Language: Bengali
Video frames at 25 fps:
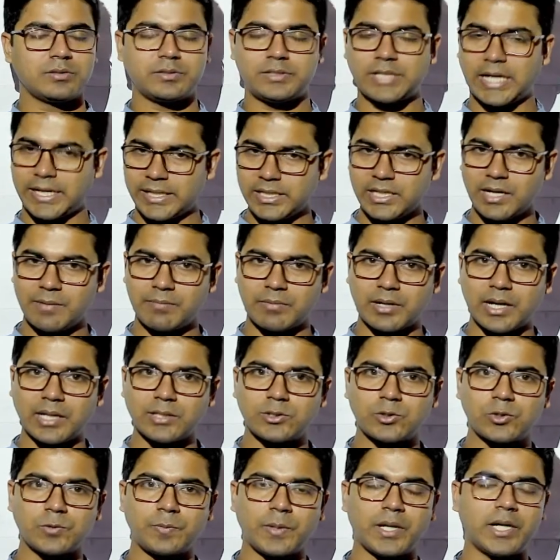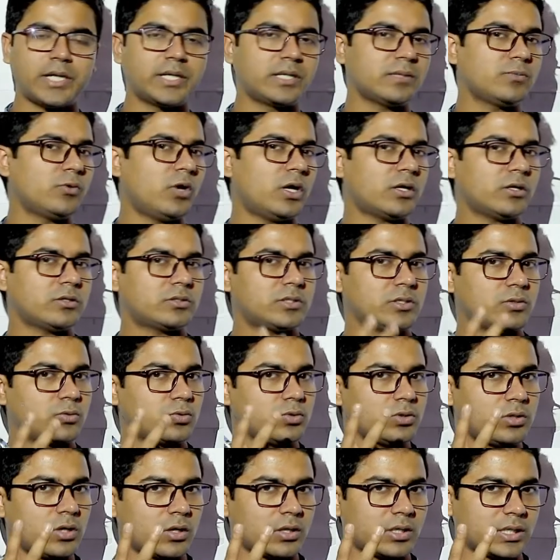জানি আমরা সুপারলেটিভ ওয়ার্ড হচ্ছে
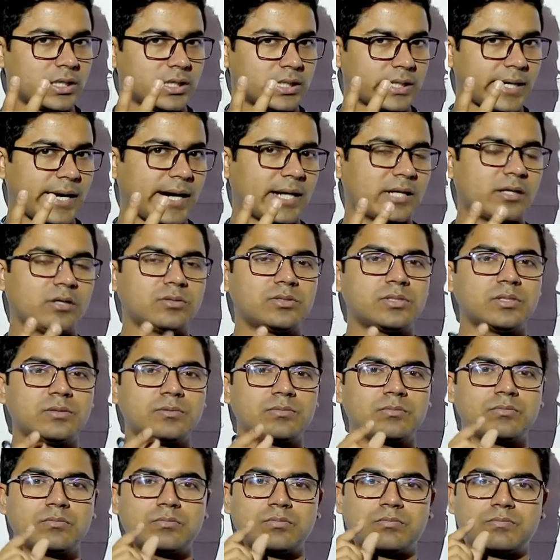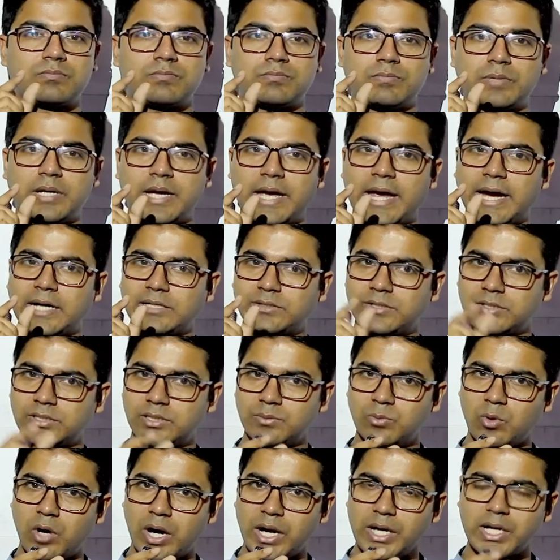দুই ধরনের একটা হচ্ছে
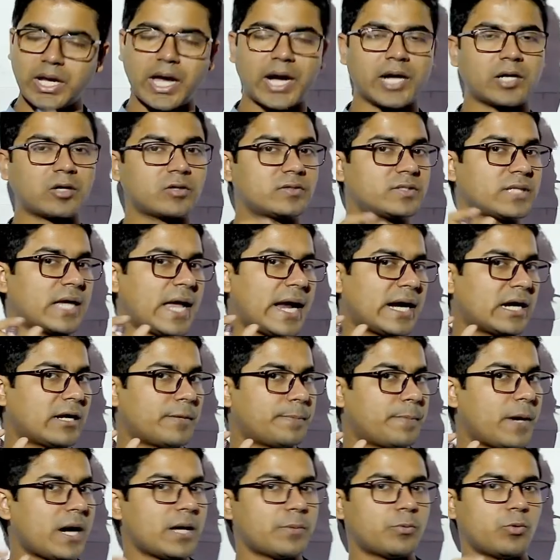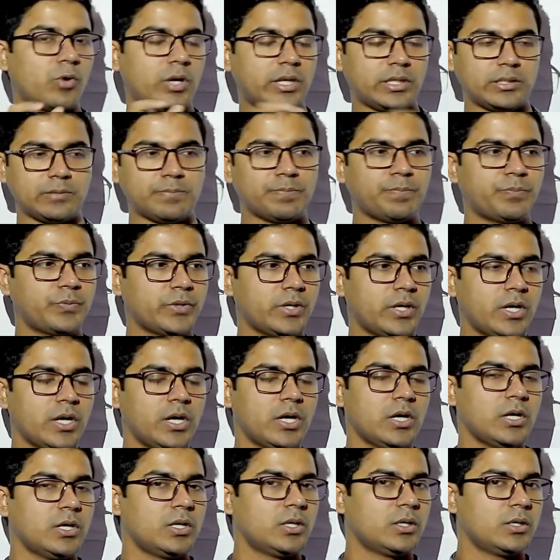অ্যাডজেটিভ ওয়ার্ড আর একটা হচ্ছে অ্যাডভার ওয়ার্ড
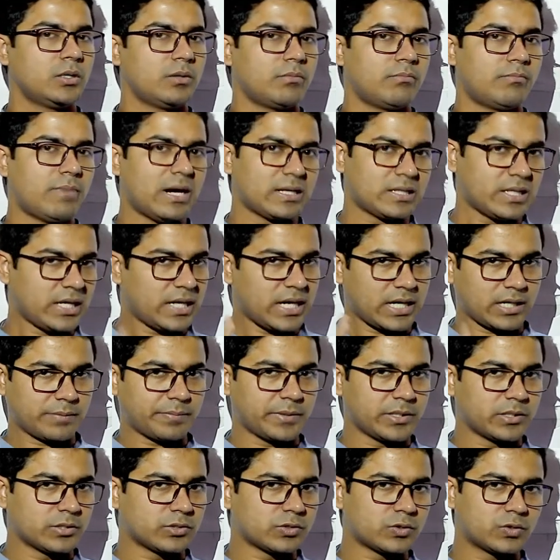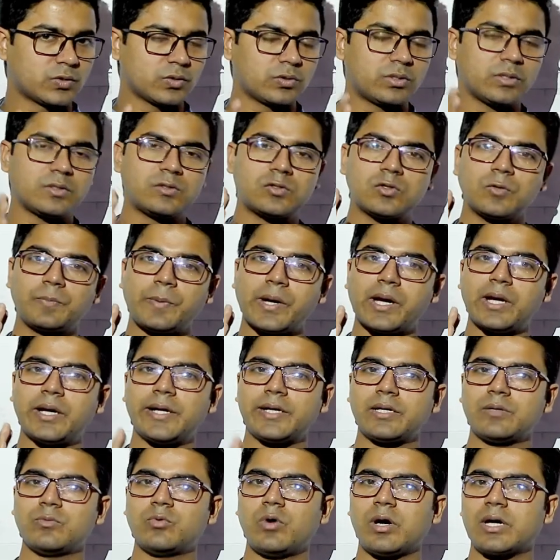মাথায় রাখবেন যদি
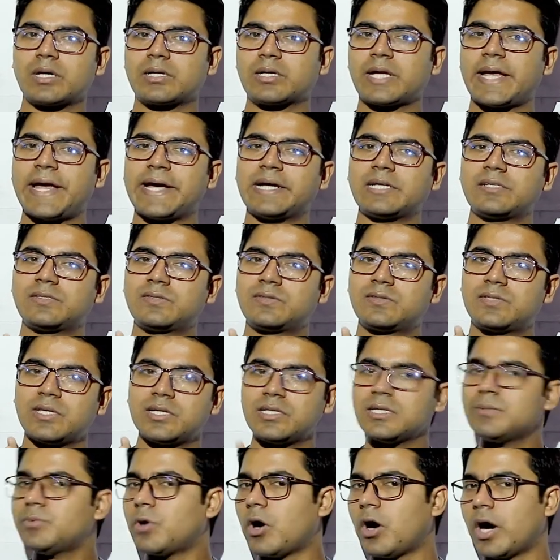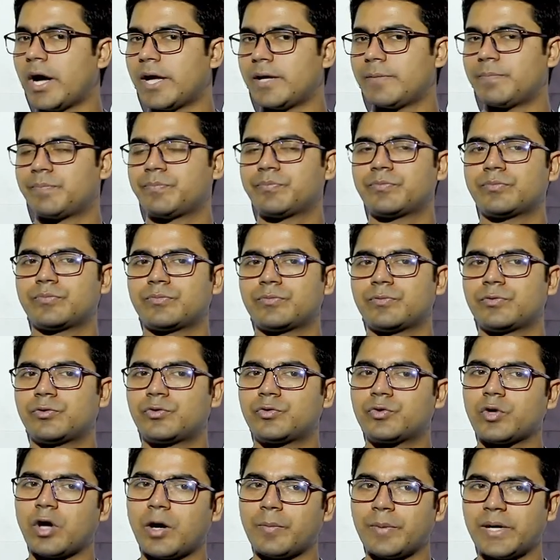সুপারলেটিভ ওয়ার্ডটা অ্যাডজেটিভ হয়
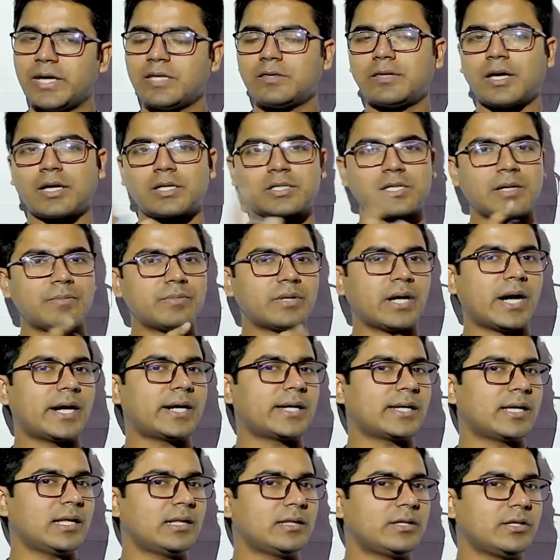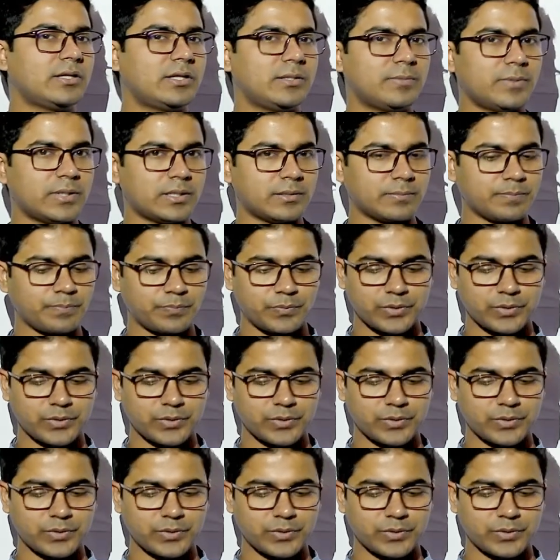তবেই তার সামনে আর্টিকেল দিয়ে দিবেন